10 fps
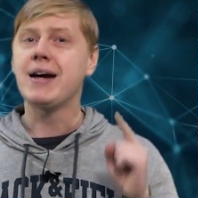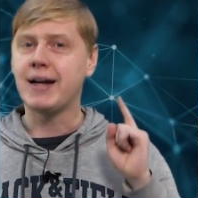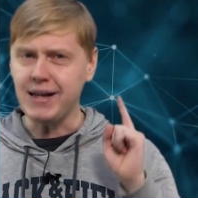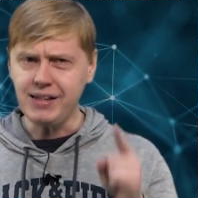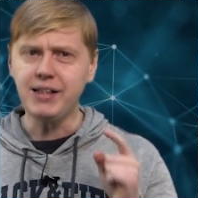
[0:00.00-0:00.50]

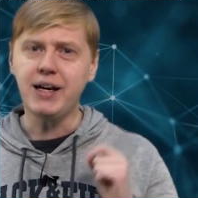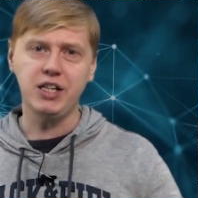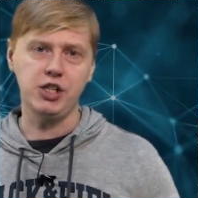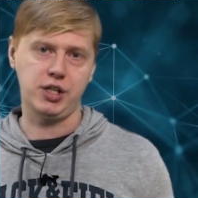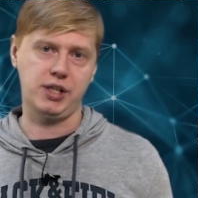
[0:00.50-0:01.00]

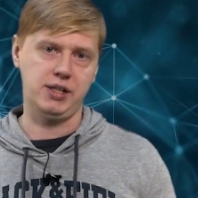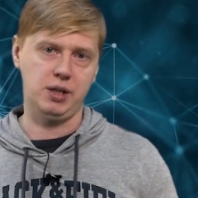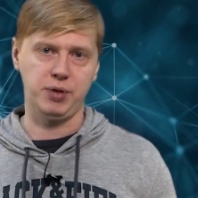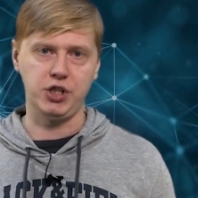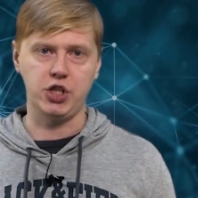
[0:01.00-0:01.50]
категорически
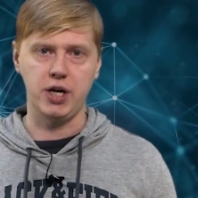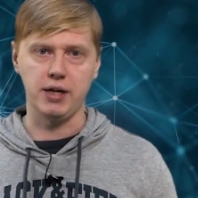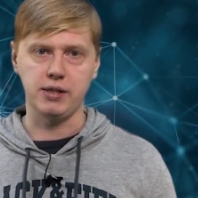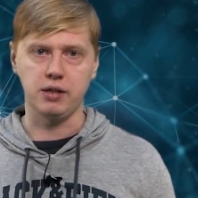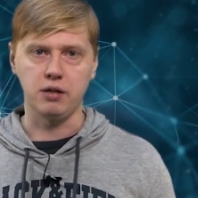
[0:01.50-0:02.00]

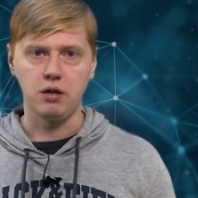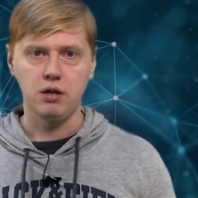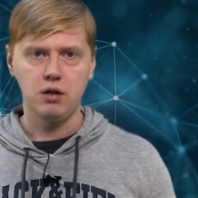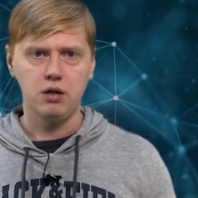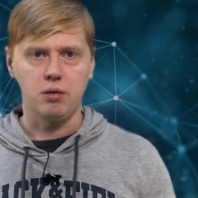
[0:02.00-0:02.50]
запрещается.
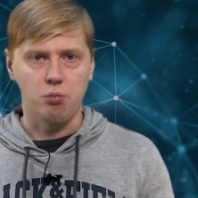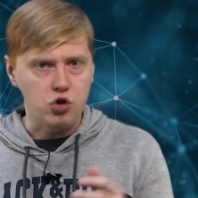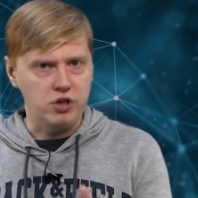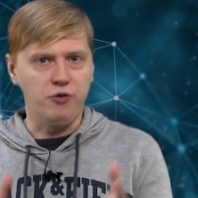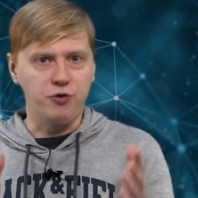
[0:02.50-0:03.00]

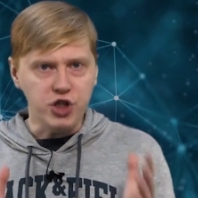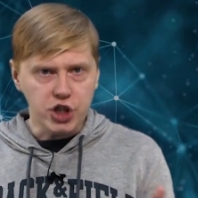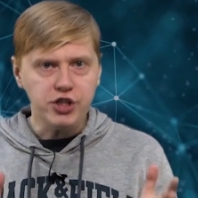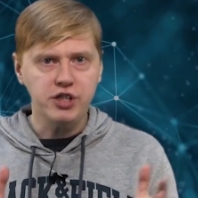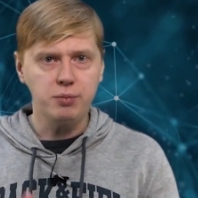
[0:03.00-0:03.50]
Можно
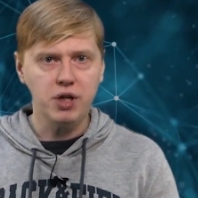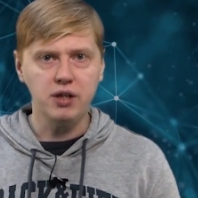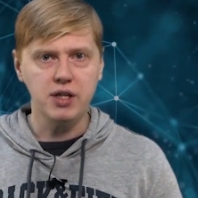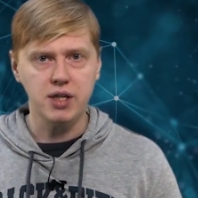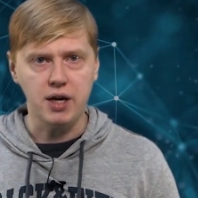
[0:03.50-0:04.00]
выжечь себе
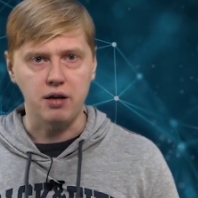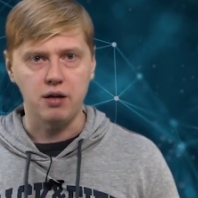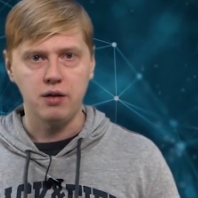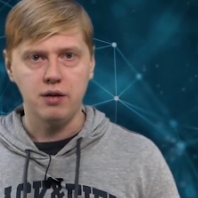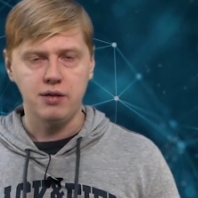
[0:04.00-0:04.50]
глаза.
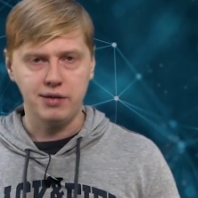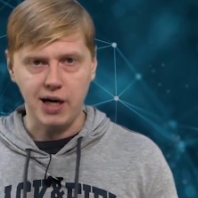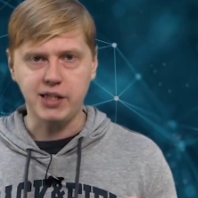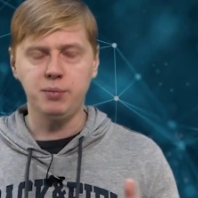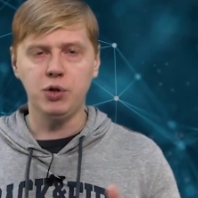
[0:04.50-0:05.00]

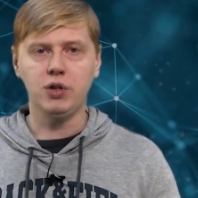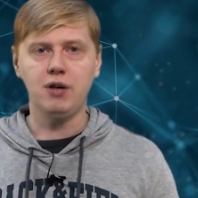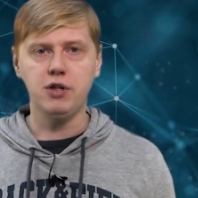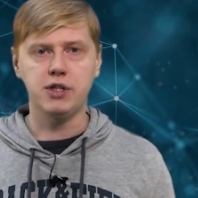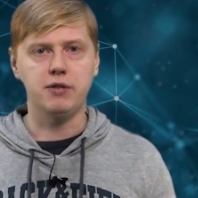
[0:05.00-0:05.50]
Так себе
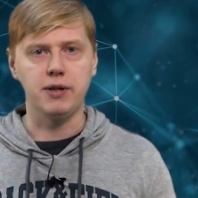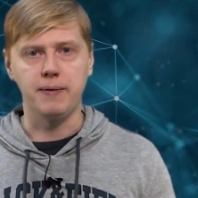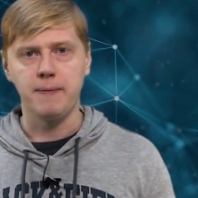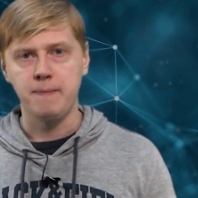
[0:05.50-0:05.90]
удовольствие.